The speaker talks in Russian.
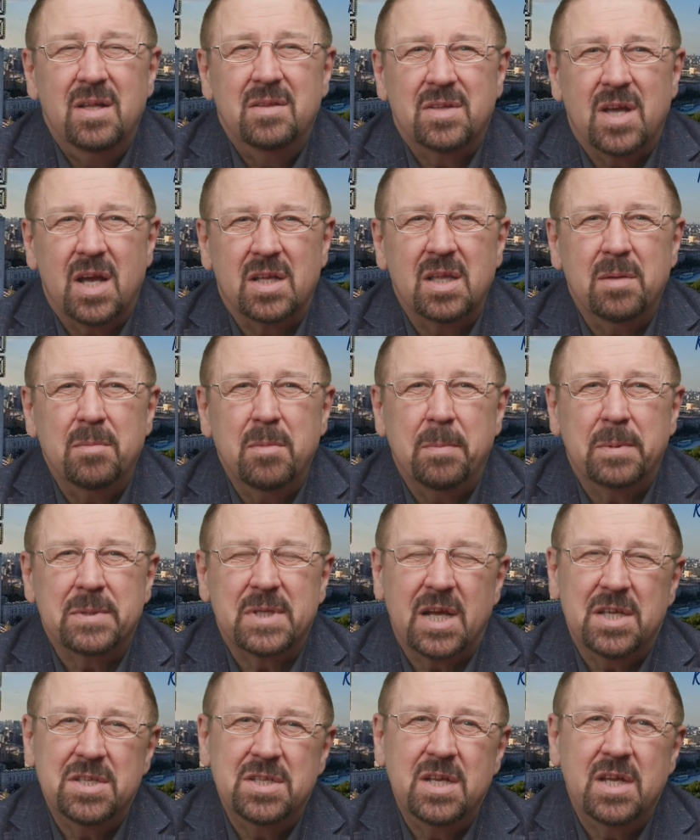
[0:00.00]
Когда мы
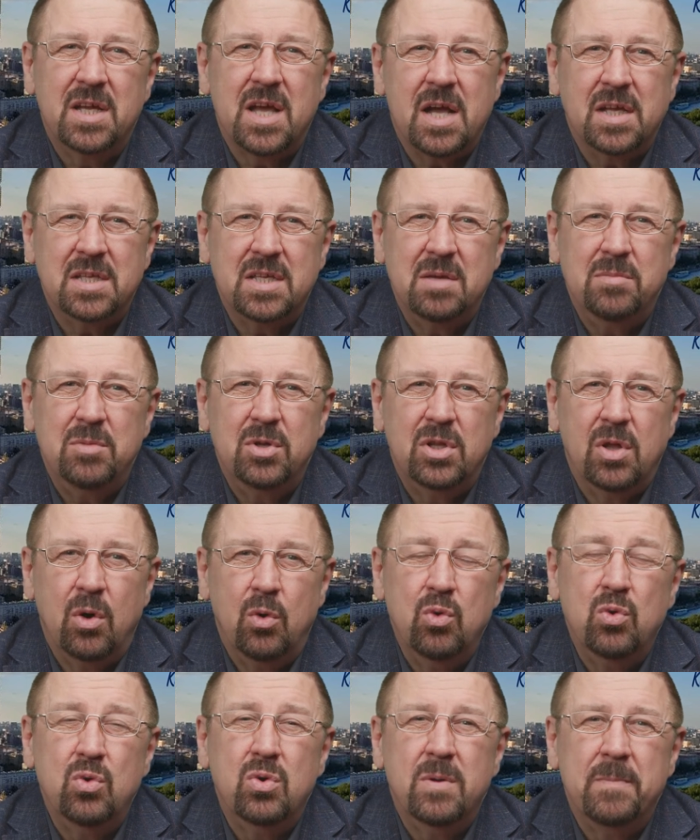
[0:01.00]
подходили к Академии
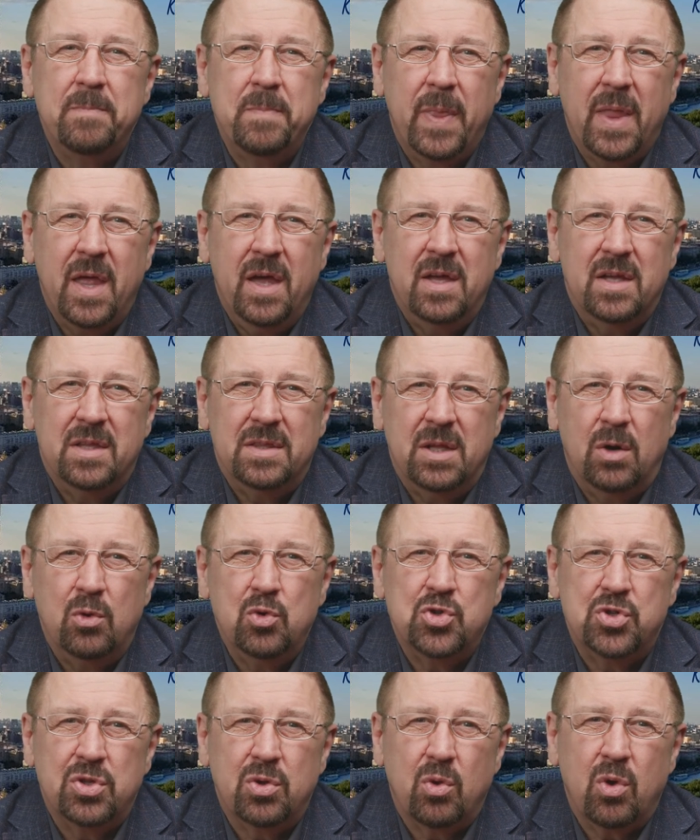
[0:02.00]
наук –
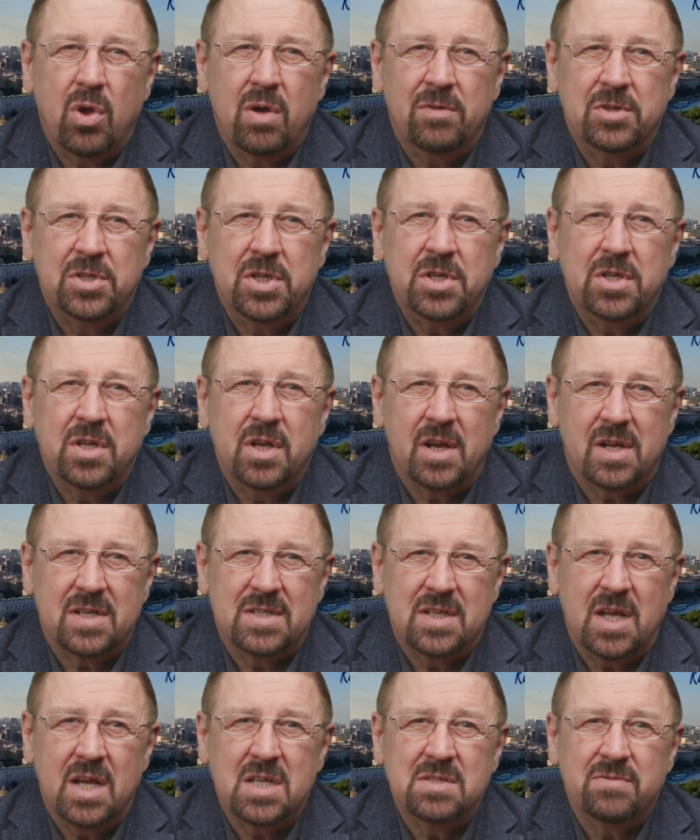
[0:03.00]
научный руководитель
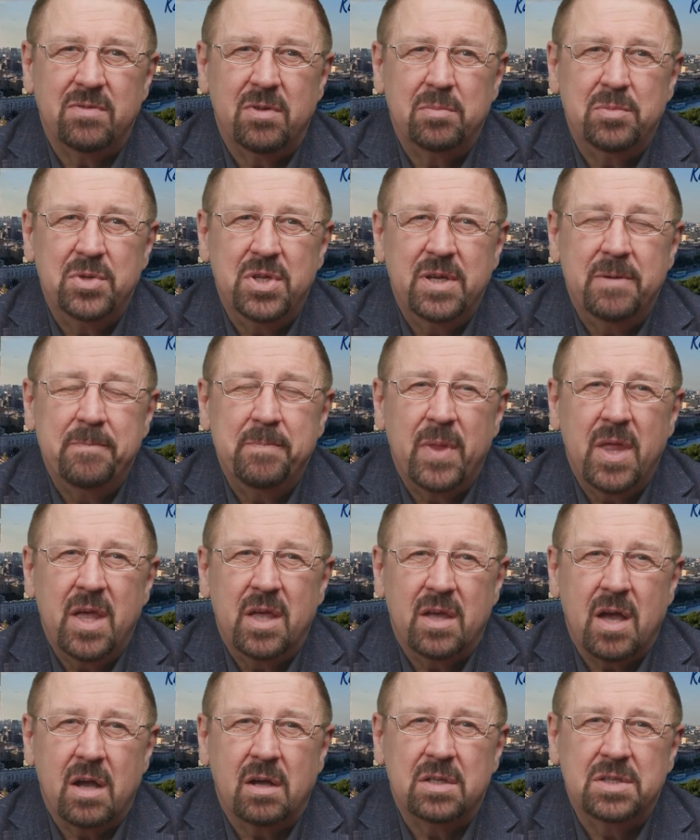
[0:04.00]
рассказывал мне,
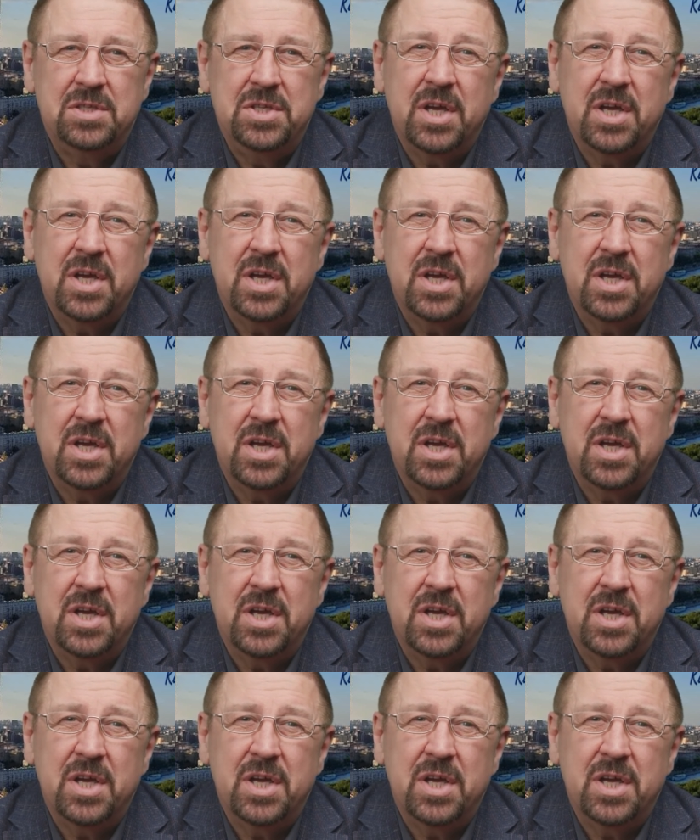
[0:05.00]
как он